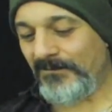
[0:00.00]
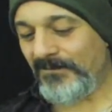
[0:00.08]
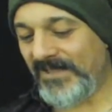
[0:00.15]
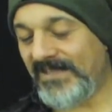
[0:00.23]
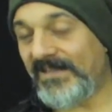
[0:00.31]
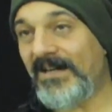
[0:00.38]

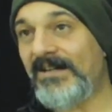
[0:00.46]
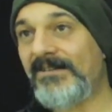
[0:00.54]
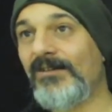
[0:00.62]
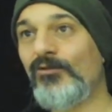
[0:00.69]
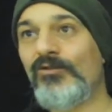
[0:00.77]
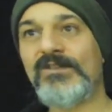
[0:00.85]

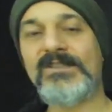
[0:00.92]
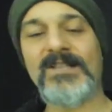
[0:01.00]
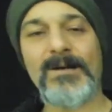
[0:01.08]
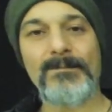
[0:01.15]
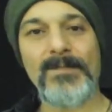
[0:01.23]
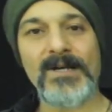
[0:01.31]
Gitarda
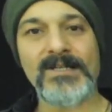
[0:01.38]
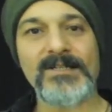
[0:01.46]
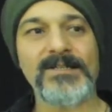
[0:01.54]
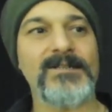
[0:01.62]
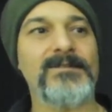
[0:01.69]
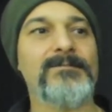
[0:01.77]
hızlanmak,
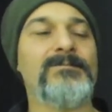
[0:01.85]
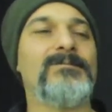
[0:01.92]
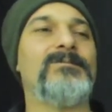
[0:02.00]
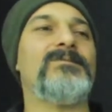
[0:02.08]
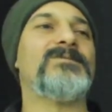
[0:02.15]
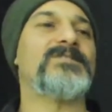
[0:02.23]

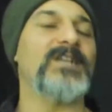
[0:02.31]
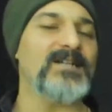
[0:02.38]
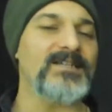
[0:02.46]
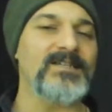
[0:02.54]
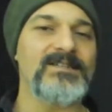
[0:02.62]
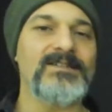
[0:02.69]

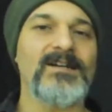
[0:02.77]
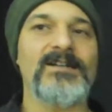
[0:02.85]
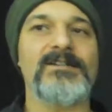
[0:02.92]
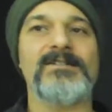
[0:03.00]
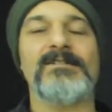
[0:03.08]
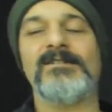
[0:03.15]
rock
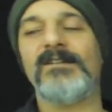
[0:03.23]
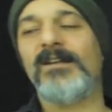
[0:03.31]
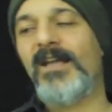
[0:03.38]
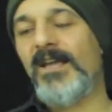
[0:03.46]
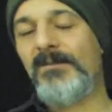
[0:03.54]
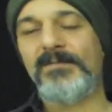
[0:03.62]
gitar,
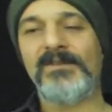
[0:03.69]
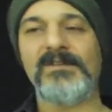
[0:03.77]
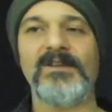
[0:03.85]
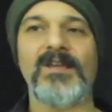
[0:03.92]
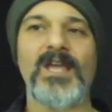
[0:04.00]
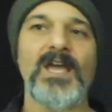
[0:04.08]

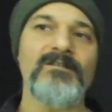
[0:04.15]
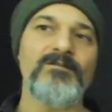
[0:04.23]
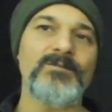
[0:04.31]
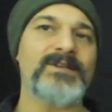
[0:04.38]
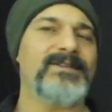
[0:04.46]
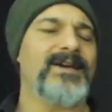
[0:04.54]
hepsi heavy
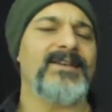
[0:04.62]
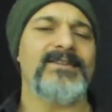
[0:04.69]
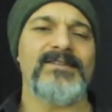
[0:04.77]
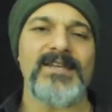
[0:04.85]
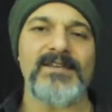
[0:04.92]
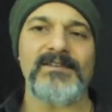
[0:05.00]
metal
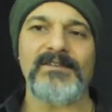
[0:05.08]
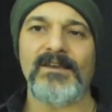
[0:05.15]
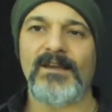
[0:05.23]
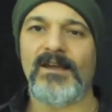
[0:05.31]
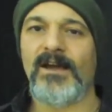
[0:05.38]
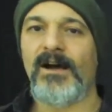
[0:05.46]

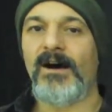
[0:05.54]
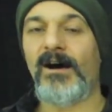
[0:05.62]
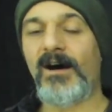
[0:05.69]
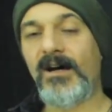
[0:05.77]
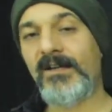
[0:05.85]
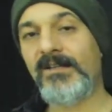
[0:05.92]
neyse
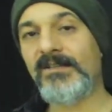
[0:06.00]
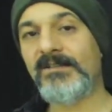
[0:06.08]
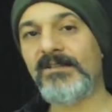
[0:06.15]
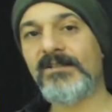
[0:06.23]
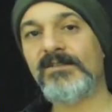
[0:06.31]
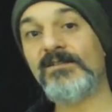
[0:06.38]

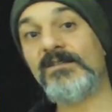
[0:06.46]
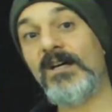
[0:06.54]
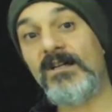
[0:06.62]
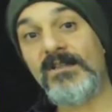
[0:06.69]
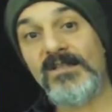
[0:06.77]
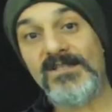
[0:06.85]
aylık
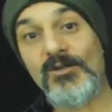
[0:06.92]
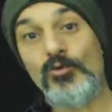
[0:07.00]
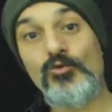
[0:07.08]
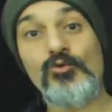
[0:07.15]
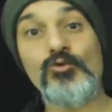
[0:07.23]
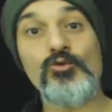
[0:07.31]
sadece
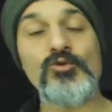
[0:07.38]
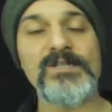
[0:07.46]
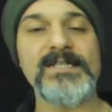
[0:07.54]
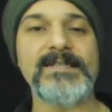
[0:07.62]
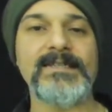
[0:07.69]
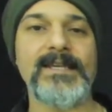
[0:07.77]

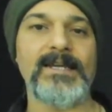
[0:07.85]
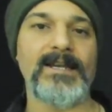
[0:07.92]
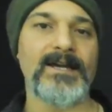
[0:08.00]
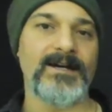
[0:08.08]
340 TL